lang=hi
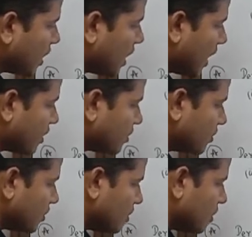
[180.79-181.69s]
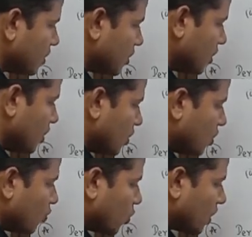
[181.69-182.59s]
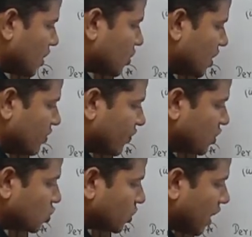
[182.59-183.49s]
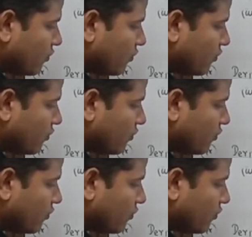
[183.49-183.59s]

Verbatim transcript: डैट पोटेंशियल डिफरेंस जो होता है